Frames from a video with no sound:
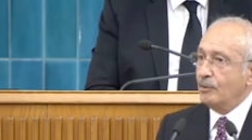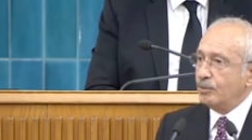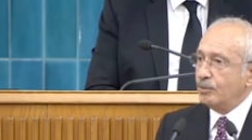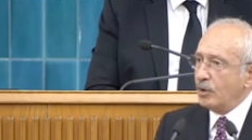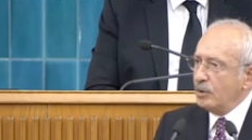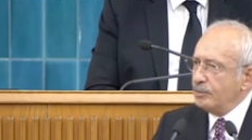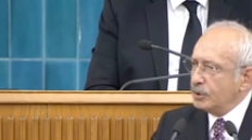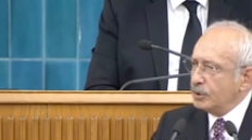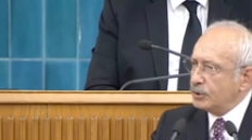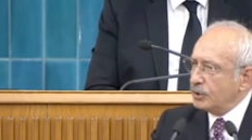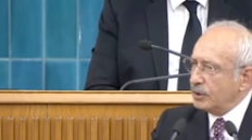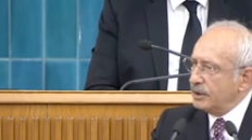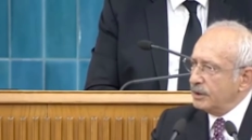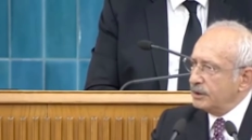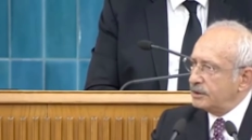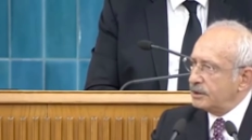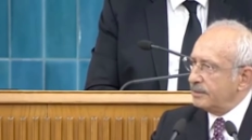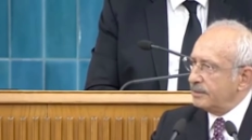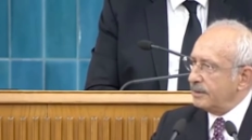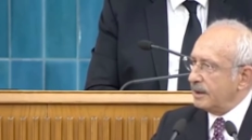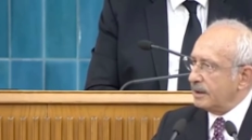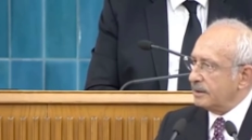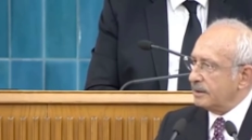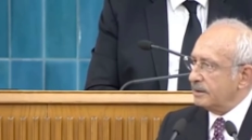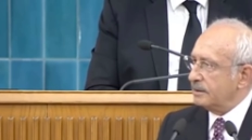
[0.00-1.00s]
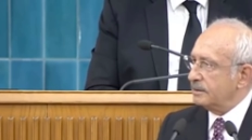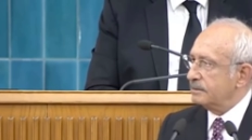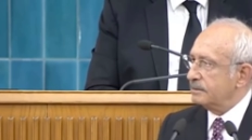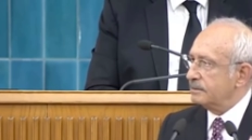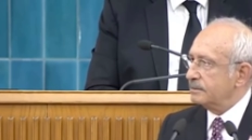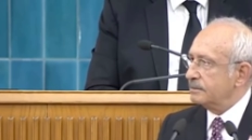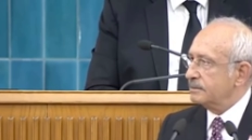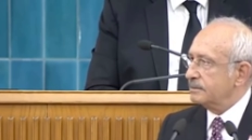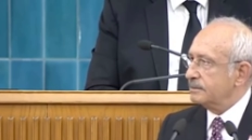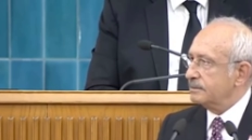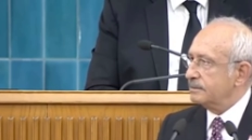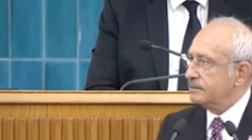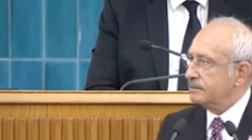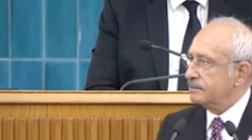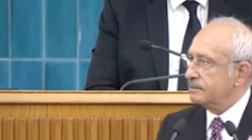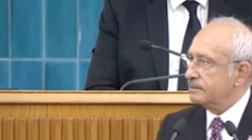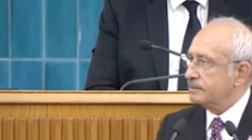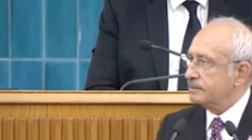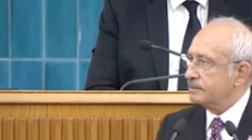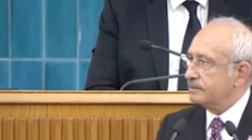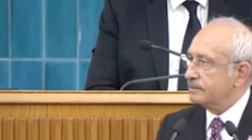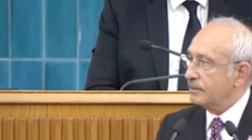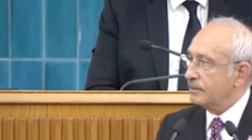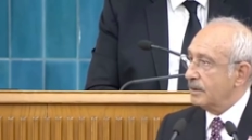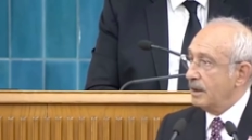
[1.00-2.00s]
Bu mudur itibar?
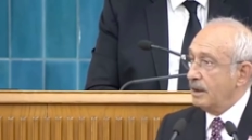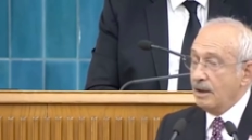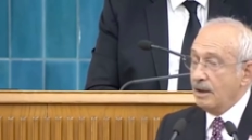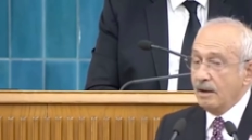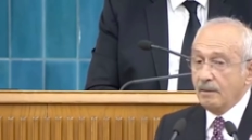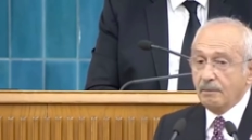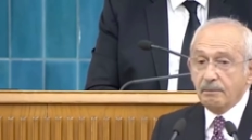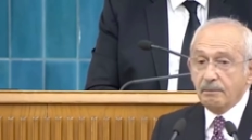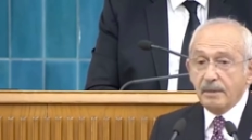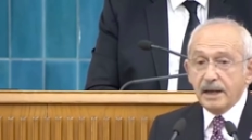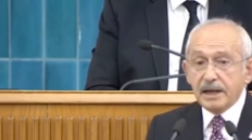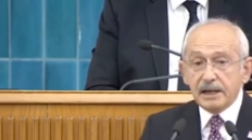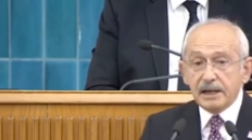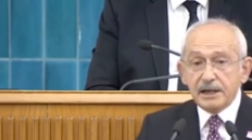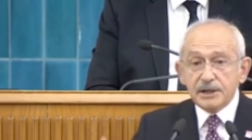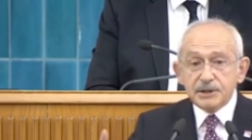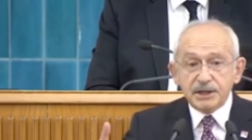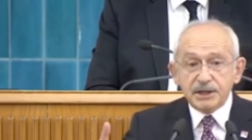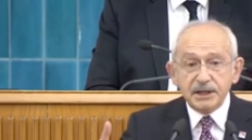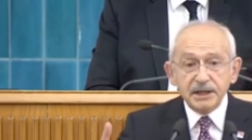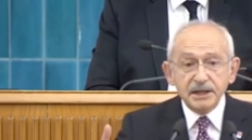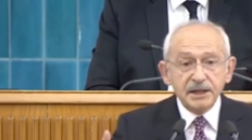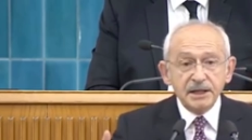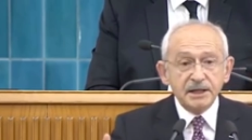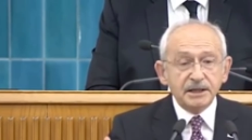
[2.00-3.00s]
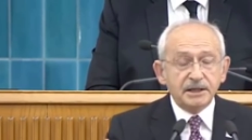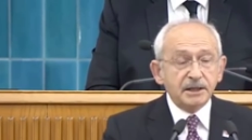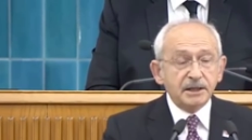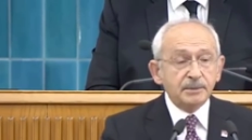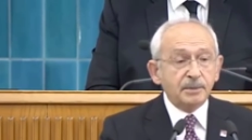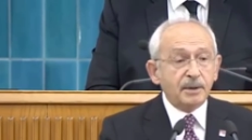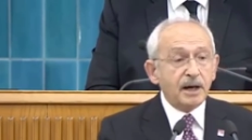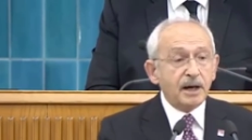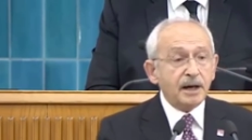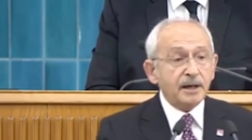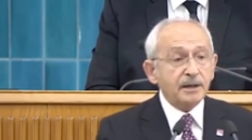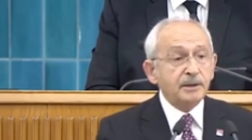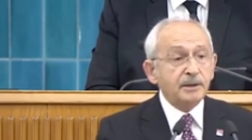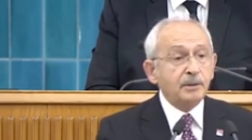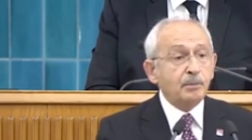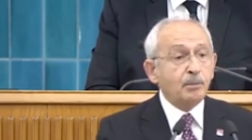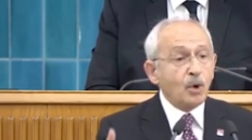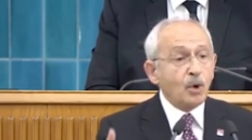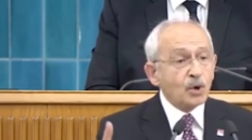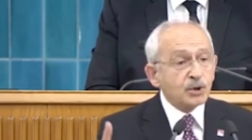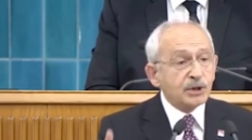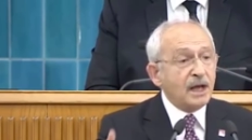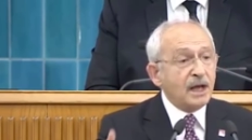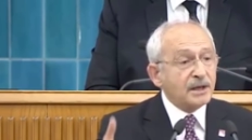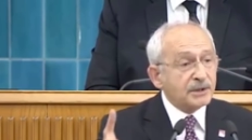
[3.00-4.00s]
Meclisin itibarını
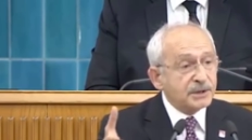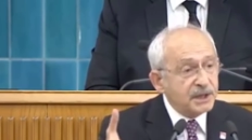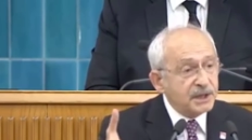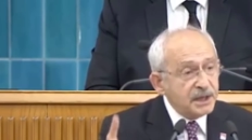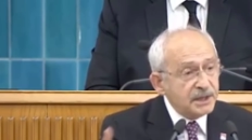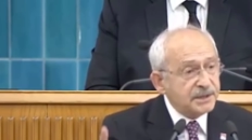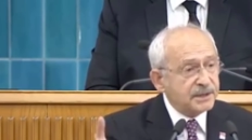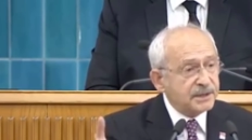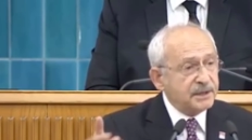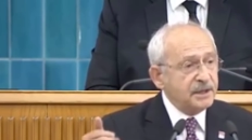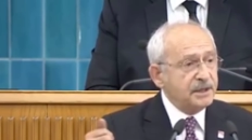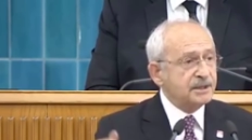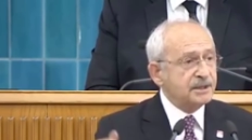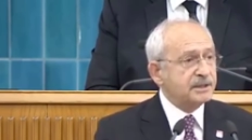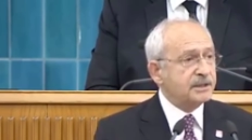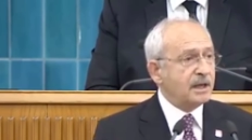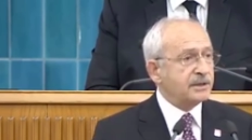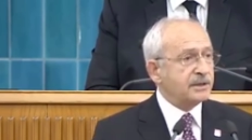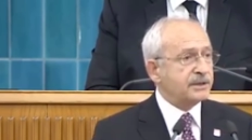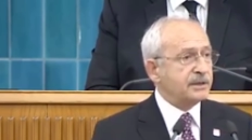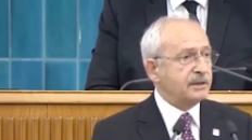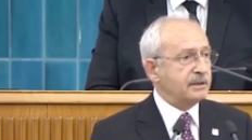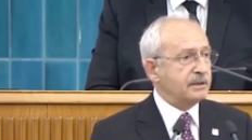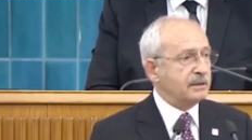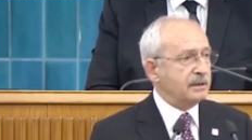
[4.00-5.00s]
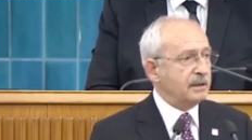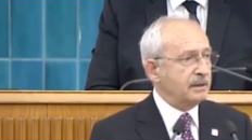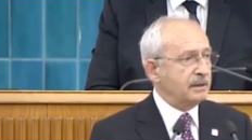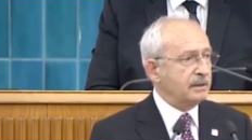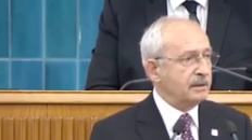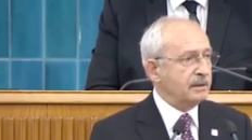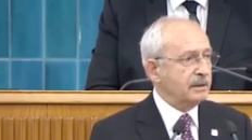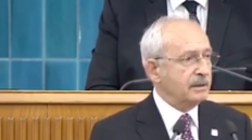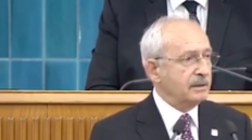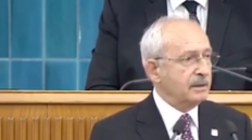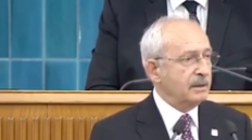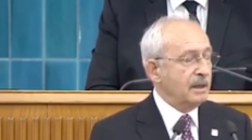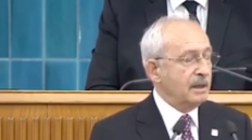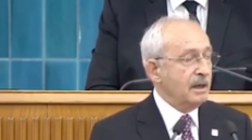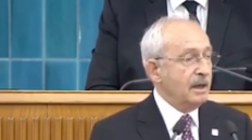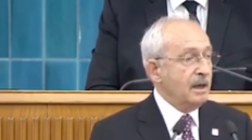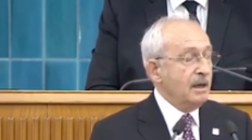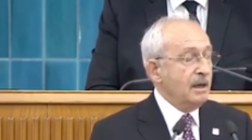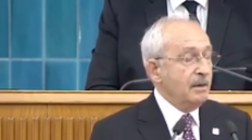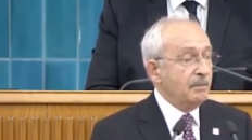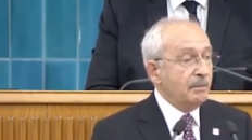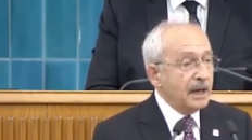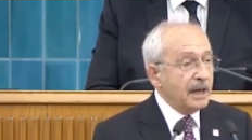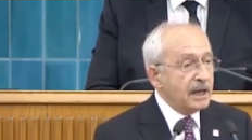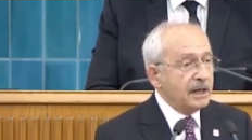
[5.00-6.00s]
bozan sizsiniz aslında.
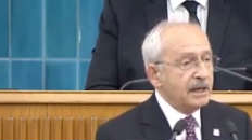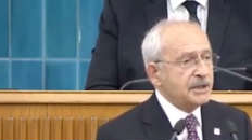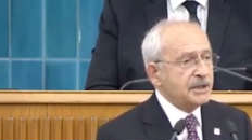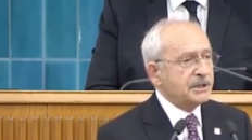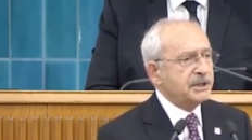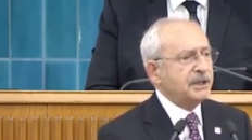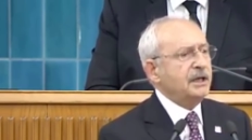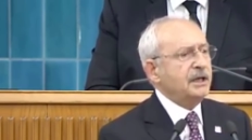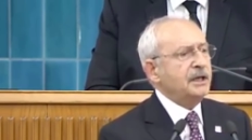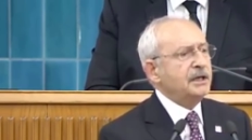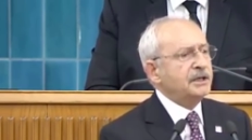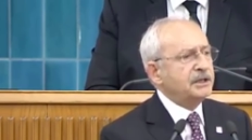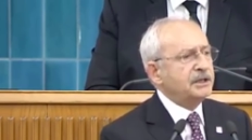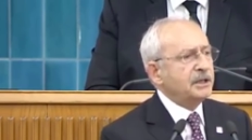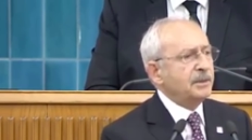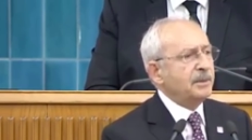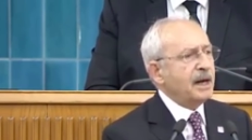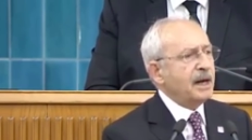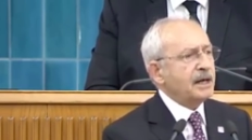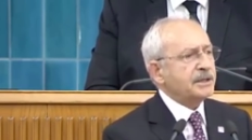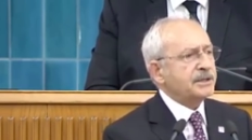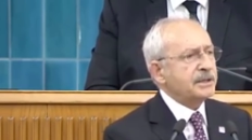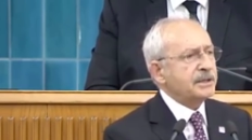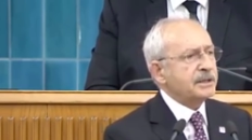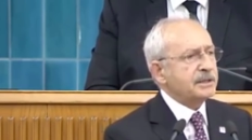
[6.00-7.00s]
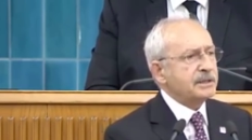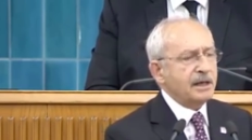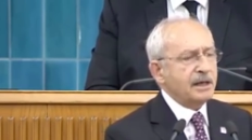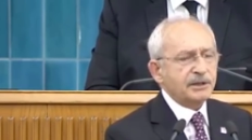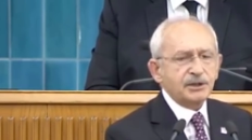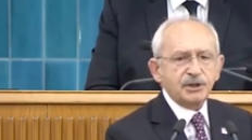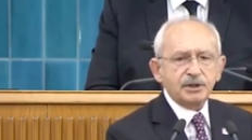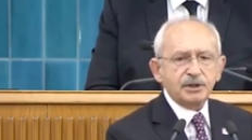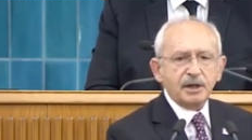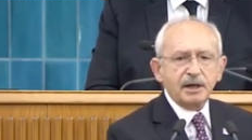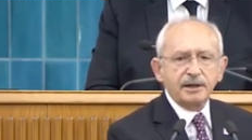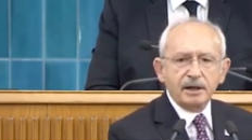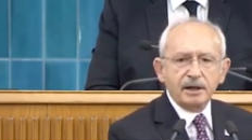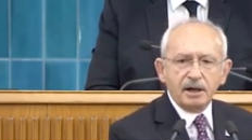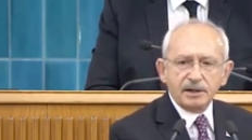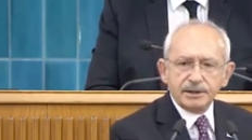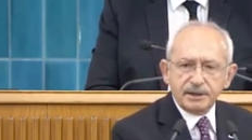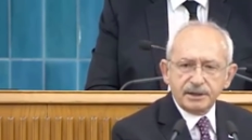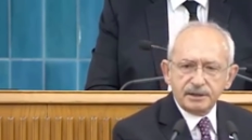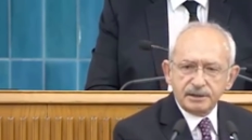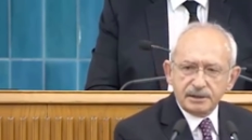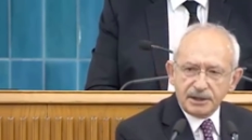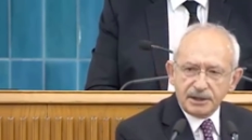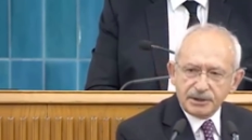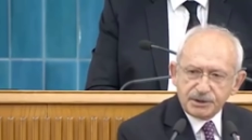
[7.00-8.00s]
Meclisi itibarsızlaştıran
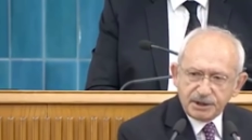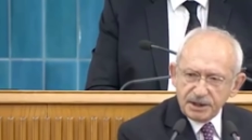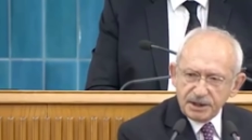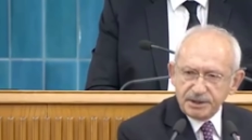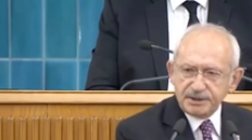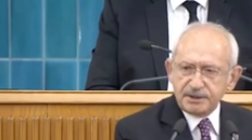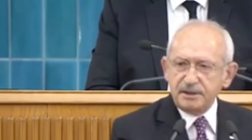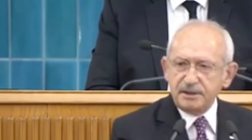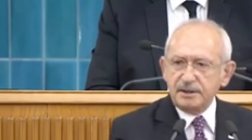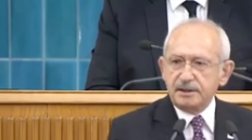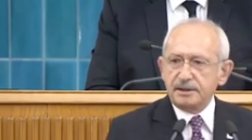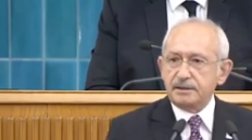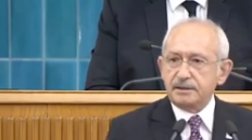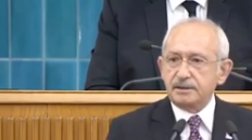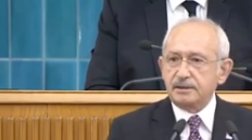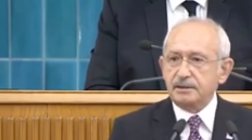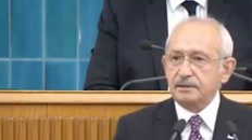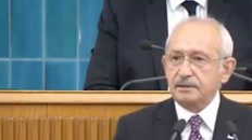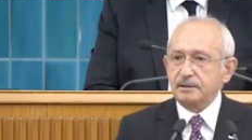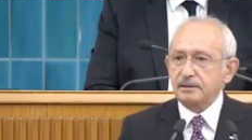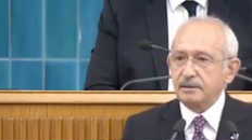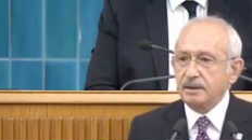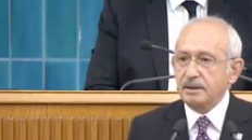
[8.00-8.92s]
aslında sizsiniz.